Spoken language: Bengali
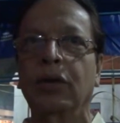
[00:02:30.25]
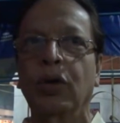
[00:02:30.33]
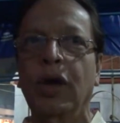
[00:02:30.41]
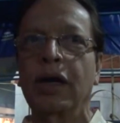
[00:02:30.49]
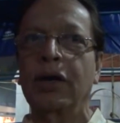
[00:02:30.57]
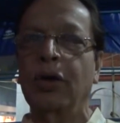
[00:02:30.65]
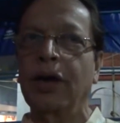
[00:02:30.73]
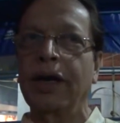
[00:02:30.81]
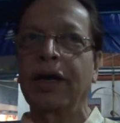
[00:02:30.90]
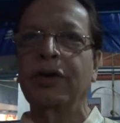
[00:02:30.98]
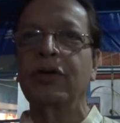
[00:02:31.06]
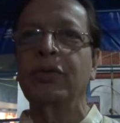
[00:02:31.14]
দোকান টোকান
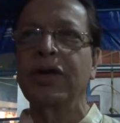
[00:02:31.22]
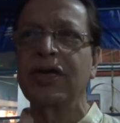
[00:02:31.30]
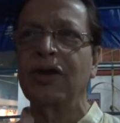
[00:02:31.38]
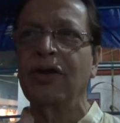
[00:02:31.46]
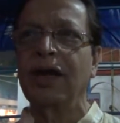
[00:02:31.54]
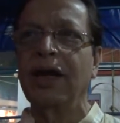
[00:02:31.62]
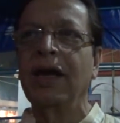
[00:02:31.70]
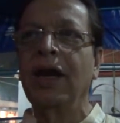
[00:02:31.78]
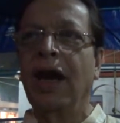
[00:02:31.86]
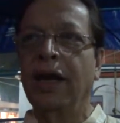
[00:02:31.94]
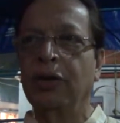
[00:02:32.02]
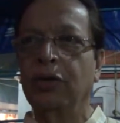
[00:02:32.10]
একটু বেশি হলে
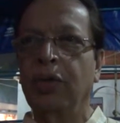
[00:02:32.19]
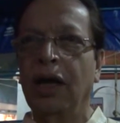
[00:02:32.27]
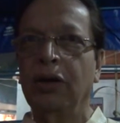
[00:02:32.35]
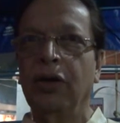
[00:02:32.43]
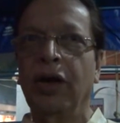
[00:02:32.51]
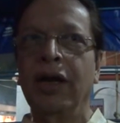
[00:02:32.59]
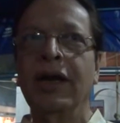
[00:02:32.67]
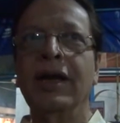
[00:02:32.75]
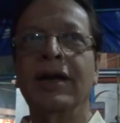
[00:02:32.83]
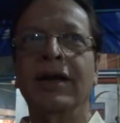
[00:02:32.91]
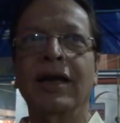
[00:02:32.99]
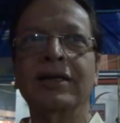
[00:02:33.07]
আর একটু ভালো হয়
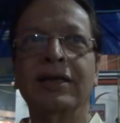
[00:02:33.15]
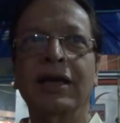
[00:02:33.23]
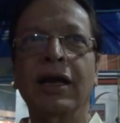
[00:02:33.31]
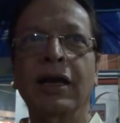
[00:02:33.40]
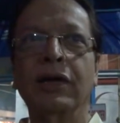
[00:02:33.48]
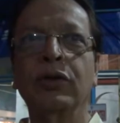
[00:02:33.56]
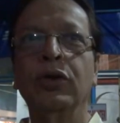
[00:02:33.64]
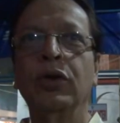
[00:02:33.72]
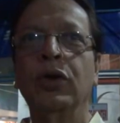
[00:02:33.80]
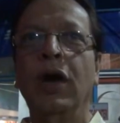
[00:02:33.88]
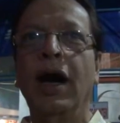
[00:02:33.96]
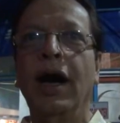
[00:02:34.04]
রাস্তাঘাটগুলো
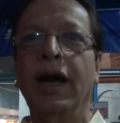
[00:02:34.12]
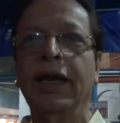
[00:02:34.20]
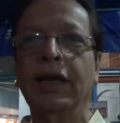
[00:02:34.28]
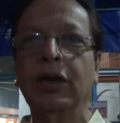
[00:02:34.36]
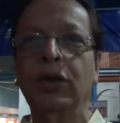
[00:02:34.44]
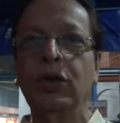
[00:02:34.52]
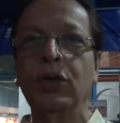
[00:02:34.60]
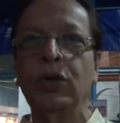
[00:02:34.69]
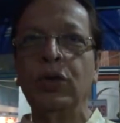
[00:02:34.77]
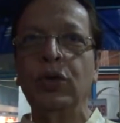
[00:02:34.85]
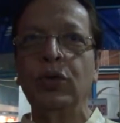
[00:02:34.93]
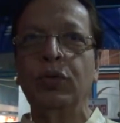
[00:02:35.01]
আরেকটু
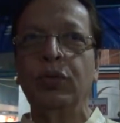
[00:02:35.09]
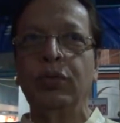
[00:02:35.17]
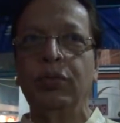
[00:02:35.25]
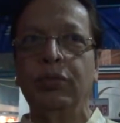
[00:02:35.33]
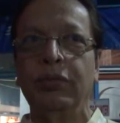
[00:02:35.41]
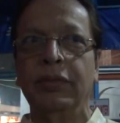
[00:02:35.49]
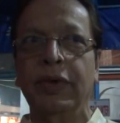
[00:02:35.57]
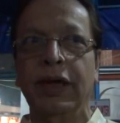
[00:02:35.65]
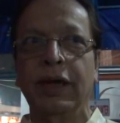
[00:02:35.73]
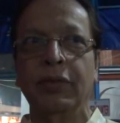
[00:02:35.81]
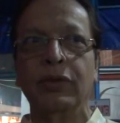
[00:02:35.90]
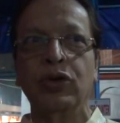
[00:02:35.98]

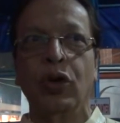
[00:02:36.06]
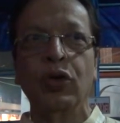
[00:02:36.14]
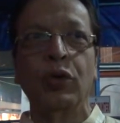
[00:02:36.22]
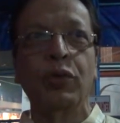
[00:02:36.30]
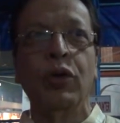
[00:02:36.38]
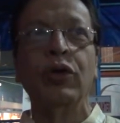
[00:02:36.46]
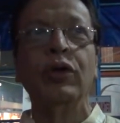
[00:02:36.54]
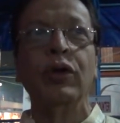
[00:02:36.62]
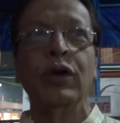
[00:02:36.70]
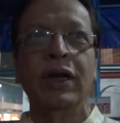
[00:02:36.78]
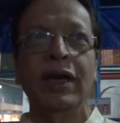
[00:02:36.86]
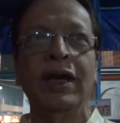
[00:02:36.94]
মানে জনবহুল
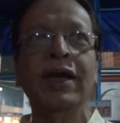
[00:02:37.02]
হলে